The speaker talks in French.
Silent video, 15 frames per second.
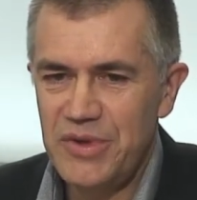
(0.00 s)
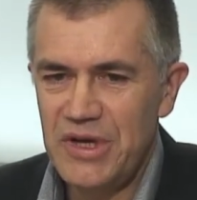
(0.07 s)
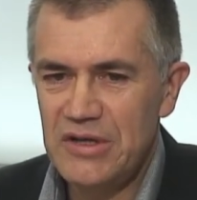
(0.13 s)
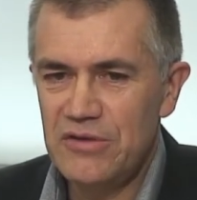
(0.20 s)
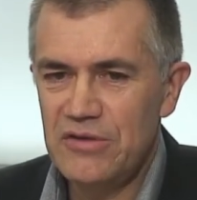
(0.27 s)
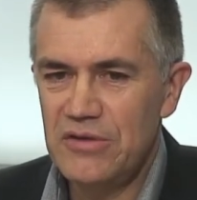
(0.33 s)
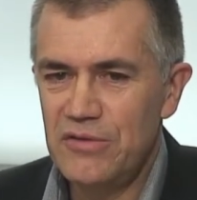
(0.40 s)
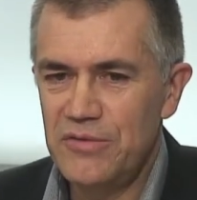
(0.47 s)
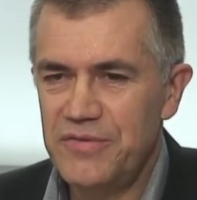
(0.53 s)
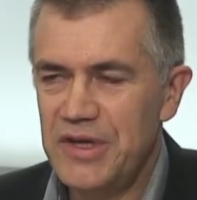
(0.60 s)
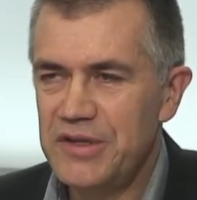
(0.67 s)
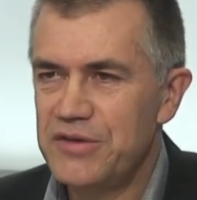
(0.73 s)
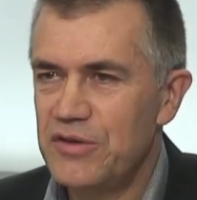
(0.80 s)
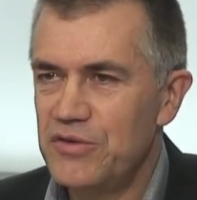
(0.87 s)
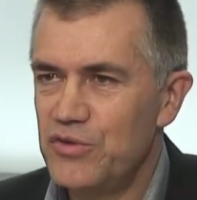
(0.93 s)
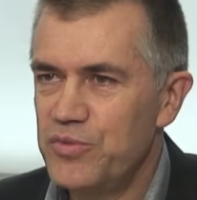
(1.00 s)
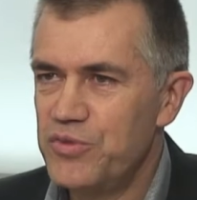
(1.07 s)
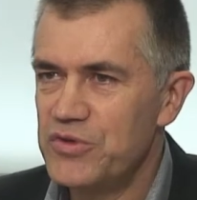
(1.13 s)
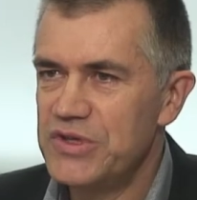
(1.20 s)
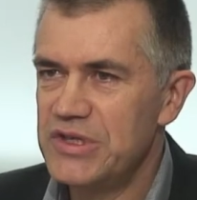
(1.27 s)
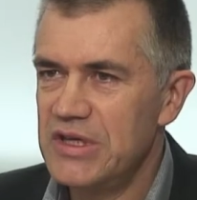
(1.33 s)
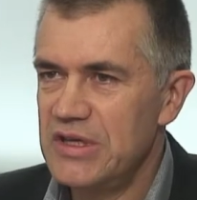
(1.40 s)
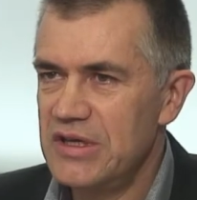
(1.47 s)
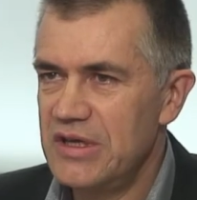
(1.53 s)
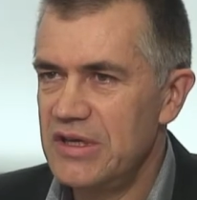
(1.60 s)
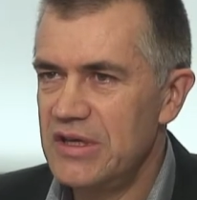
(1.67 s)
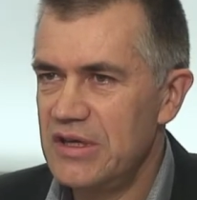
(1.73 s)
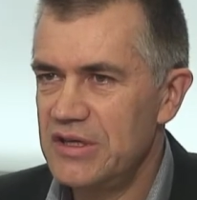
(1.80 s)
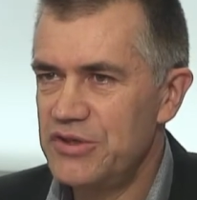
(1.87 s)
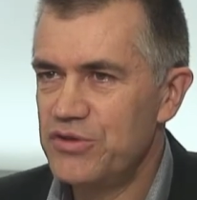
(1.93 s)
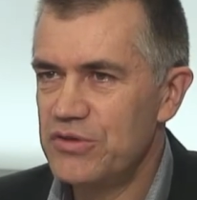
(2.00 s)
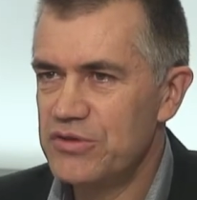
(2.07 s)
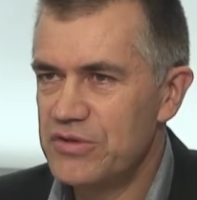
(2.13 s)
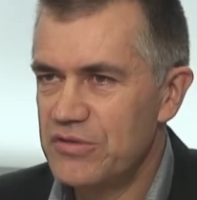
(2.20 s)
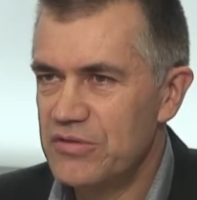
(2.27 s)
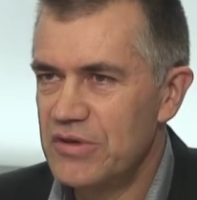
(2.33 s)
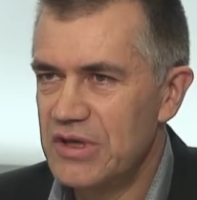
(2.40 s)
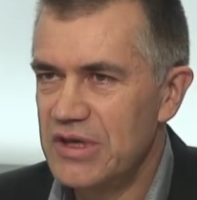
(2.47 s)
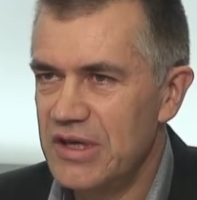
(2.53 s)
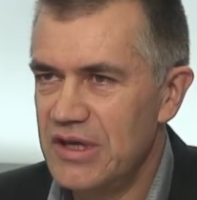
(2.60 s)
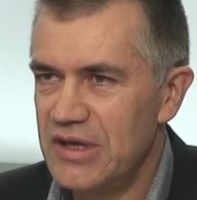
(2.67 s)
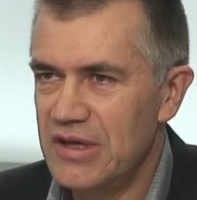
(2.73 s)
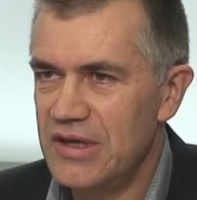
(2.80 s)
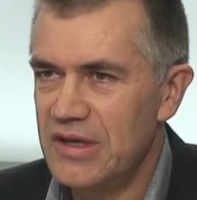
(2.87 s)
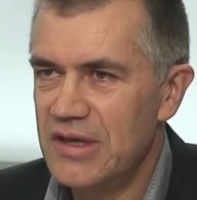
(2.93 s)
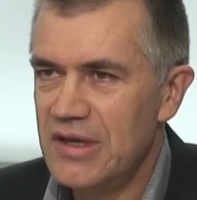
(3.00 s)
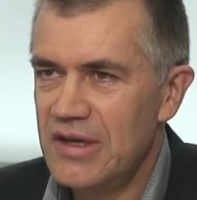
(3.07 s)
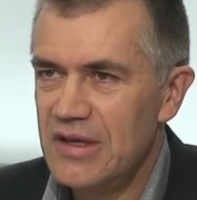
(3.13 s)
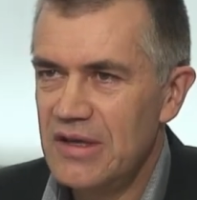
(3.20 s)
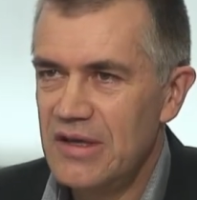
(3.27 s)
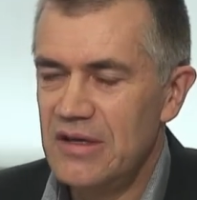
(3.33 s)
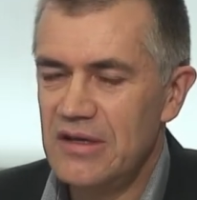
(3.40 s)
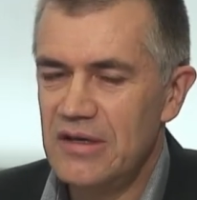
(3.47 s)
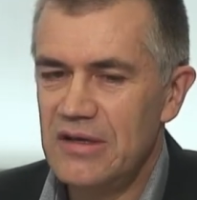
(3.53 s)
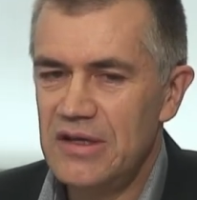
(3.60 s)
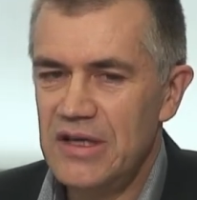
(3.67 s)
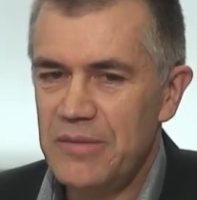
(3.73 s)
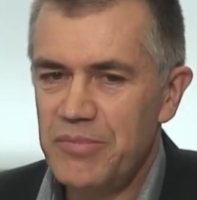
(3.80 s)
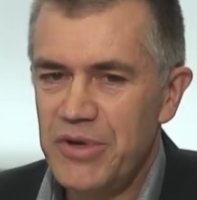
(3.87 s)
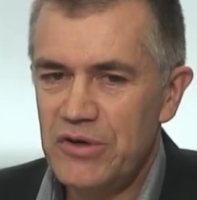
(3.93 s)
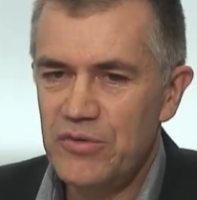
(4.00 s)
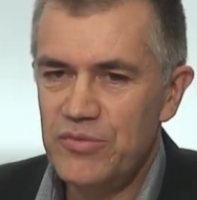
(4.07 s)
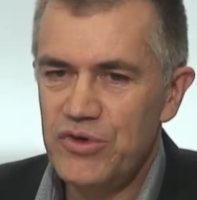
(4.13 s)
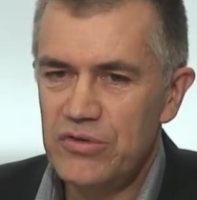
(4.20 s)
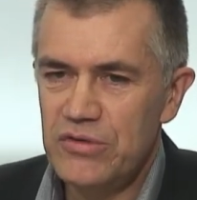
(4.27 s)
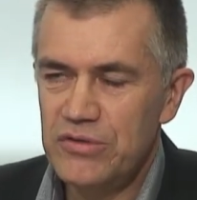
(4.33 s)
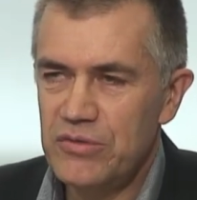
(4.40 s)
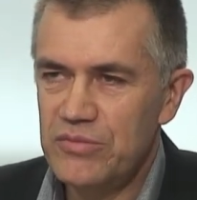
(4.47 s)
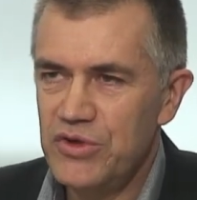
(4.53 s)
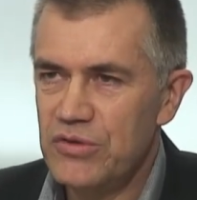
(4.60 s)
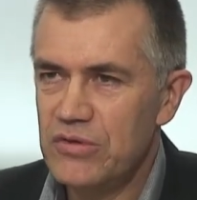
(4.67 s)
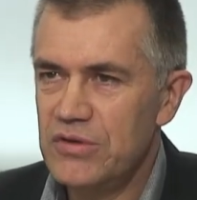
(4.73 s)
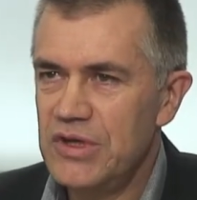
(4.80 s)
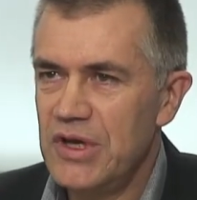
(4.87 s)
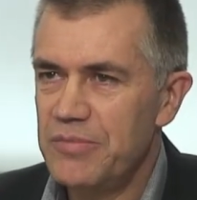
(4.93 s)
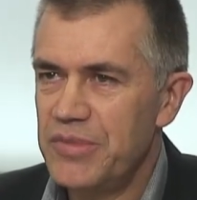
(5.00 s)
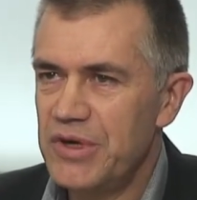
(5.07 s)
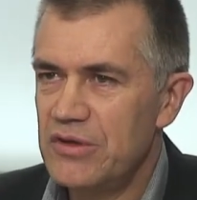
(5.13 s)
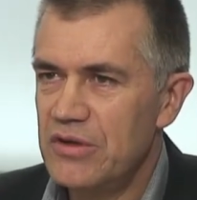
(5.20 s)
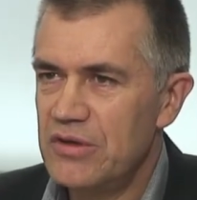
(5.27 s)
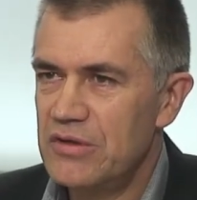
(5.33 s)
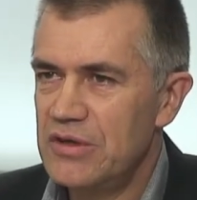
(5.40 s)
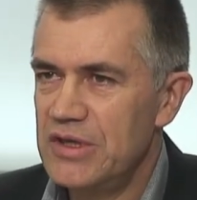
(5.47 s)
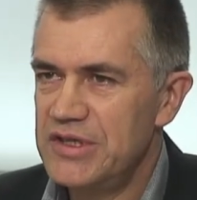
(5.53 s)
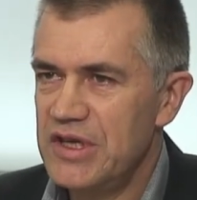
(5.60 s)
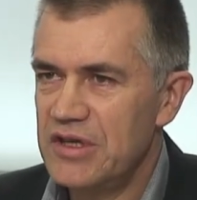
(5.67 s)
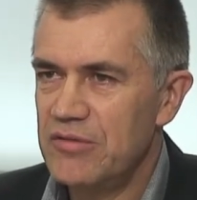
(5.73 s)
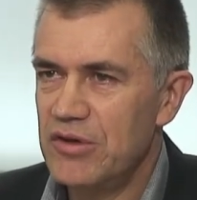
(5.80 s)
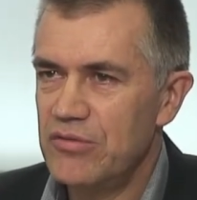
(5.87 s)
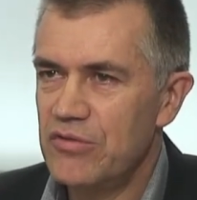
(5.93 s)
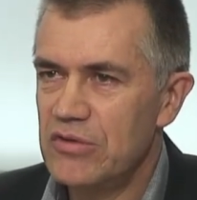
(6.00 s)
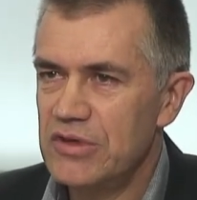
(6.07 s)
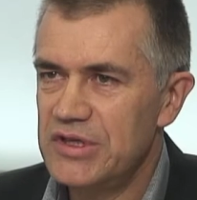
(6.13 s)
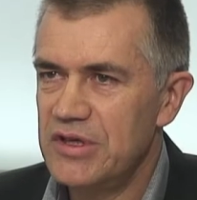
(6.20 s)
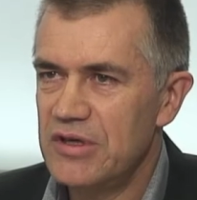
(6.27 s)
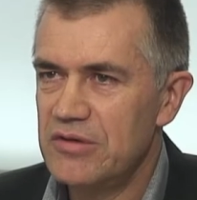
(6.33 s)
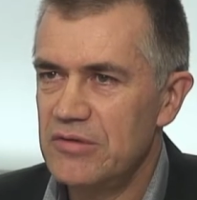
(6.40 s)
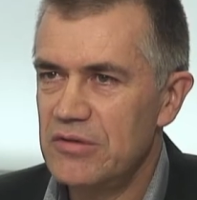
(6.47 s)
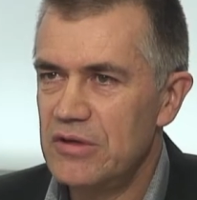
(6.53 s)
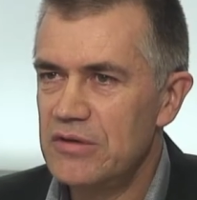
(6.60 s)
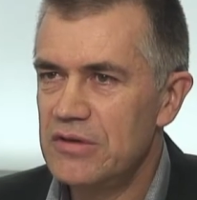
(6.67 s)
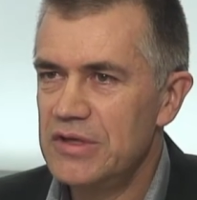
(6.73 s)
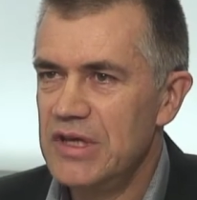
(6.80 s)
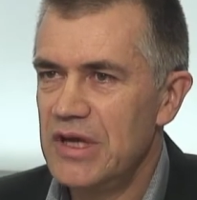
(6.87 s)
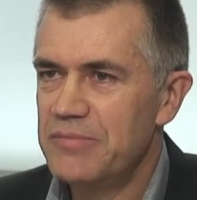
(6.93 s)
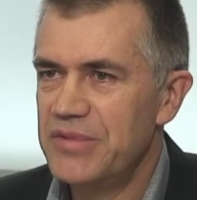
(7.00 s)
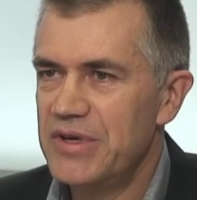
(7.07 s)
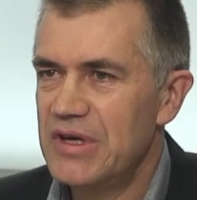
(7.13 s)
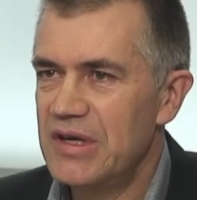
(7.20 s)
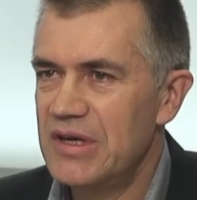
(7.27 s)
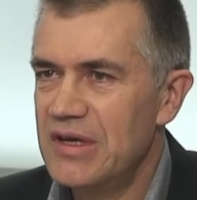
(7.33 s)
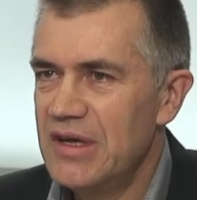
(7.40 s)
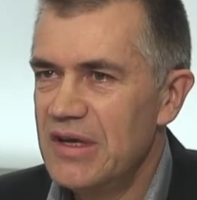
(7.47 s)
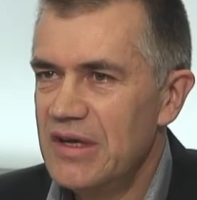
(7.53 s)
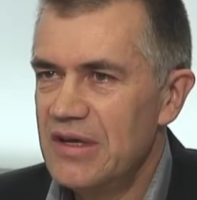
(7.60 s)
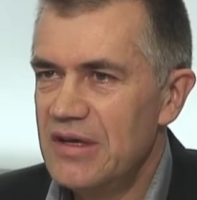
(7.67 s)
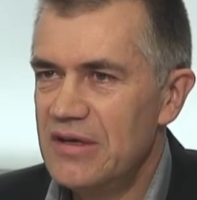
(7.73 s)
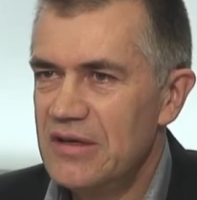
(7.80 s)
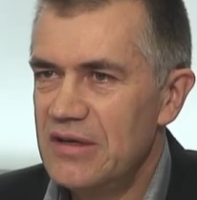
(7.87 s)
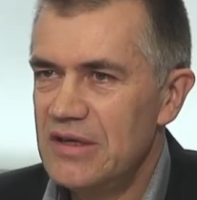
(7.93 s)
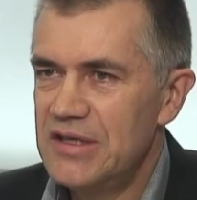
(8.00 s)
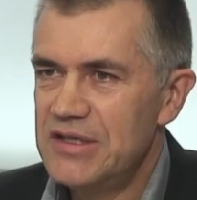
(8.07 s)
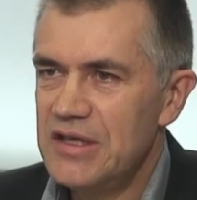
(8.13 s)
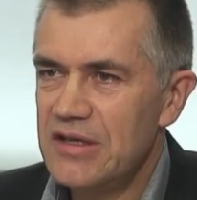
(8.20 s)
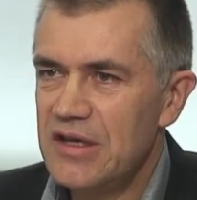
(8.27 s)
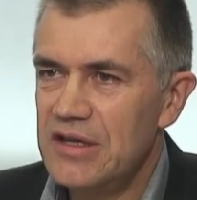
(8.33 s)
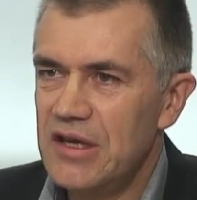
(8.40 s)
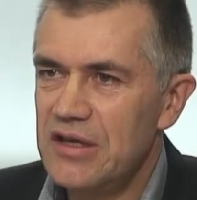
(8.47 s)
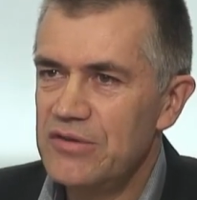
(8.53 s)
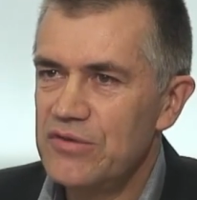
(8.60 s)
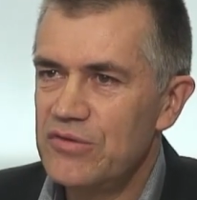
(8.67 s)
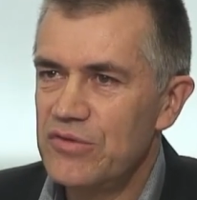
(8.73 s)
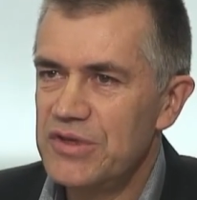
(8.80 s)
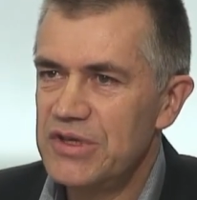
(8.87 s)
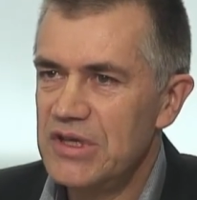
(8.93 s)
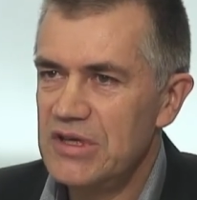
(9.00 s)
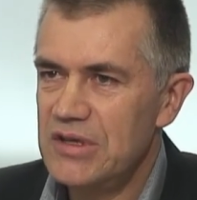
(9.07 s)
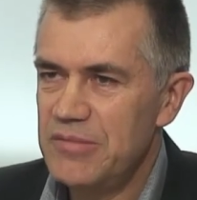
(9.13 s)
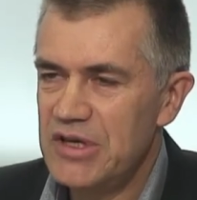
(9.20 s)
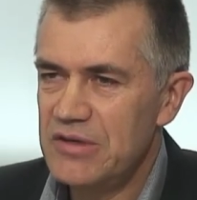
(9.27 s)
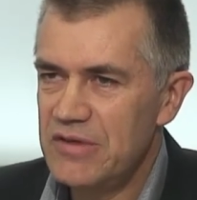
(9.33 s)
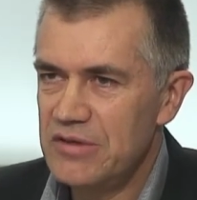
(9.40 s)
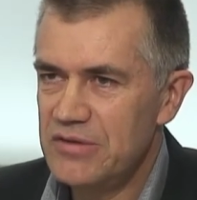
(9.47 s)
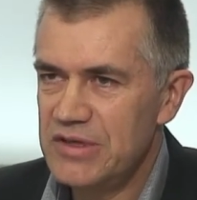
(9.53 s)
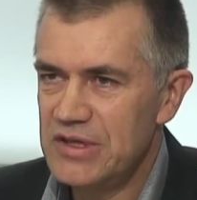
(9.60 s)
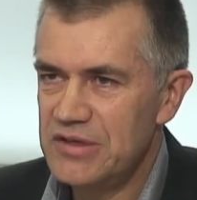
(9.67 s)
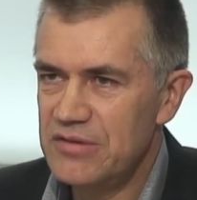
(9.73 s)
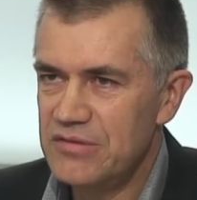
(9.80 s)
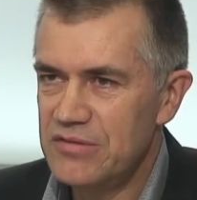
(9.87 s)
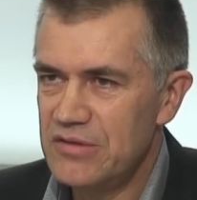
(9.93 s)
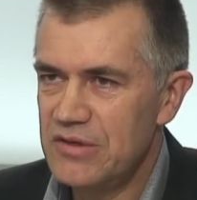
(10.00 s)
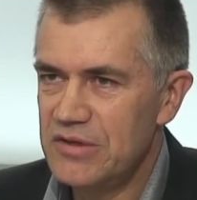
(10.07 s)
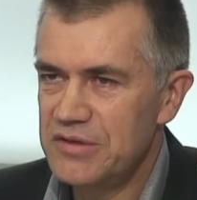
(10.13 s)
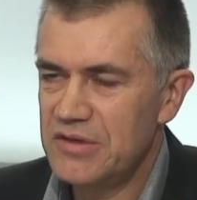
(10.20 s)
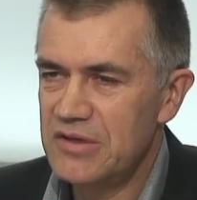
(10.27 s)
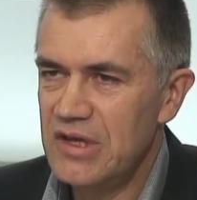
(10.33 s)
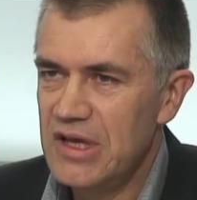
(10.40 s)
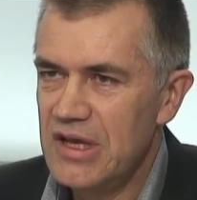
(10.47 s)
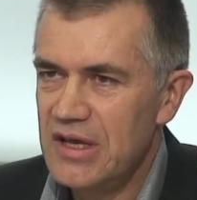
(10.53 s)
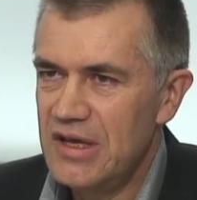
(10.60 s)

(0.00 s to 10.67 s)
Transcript: par le, fait d'opposer les, choses. Quoi. Et il euh, n'y a pas le bio, le non-bio, il n'y a pas les circuits courts, les circuits longs, il n'y a pas euh, les ingrédients d'un côté les belles valorisations de l'autre.